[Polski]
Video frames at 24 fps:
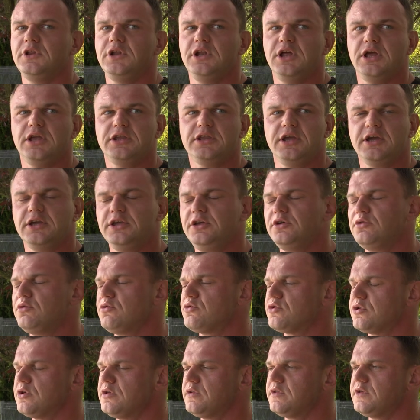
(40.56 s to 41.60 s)
Dla takich
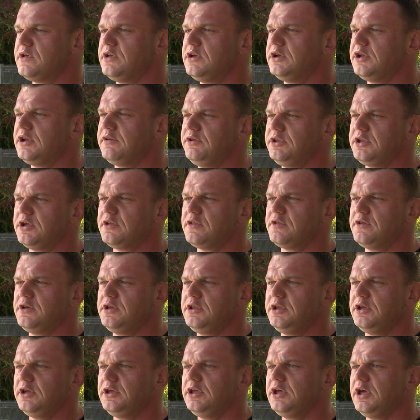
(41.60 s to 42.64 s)
urządzeń
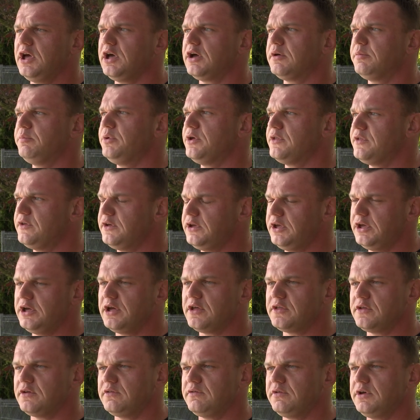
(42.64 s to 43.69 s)
grawitacyjnych jak piecyki
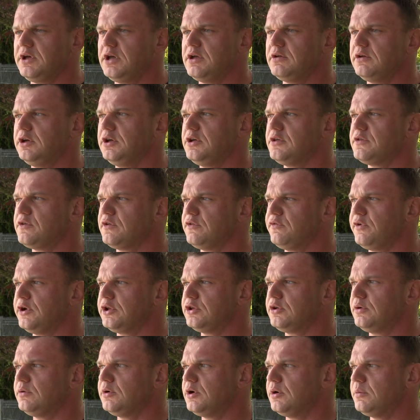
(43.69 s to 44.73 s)
gazowe e, z
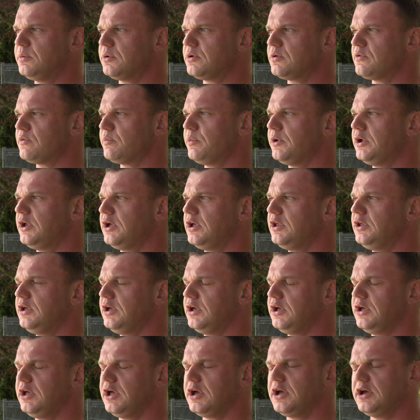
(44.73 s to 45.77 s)
otwartą komorą spalania,
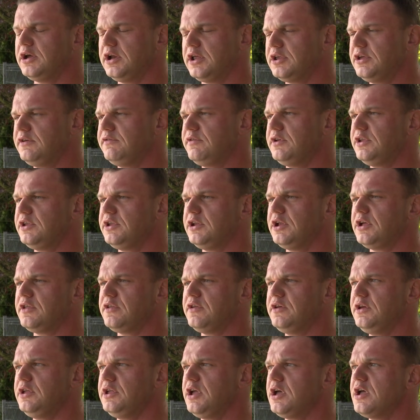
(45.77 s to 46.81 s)
jak kratki
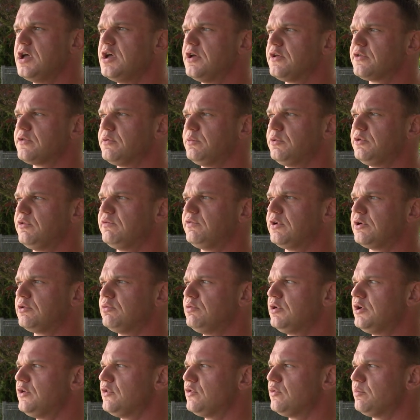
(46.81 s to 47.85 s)
wentylacyjne są to
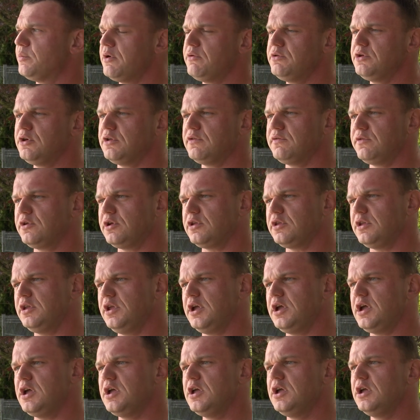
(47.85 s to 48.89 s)
warunki zupełnie
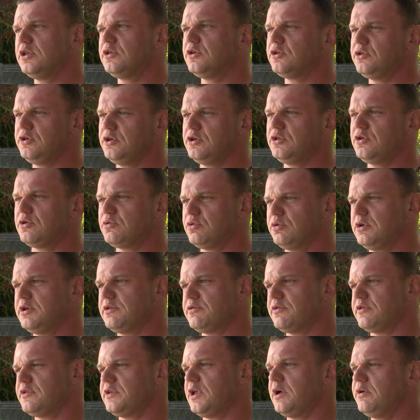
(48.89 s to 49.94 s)
odwrotne do tych, do które
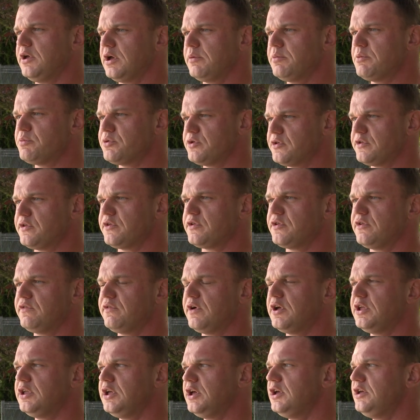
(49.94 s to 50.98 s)
zostały jakby
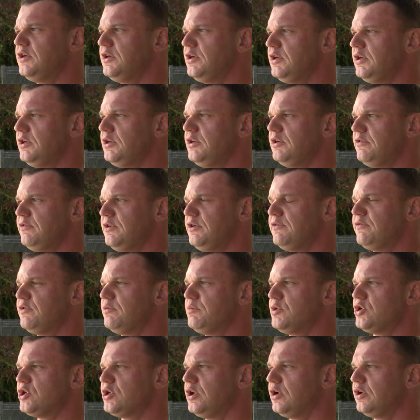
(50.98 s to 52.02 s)
przystosowane i, i, i
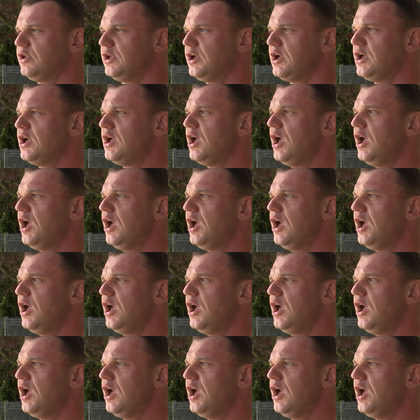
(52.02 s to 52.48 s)
wymyślone.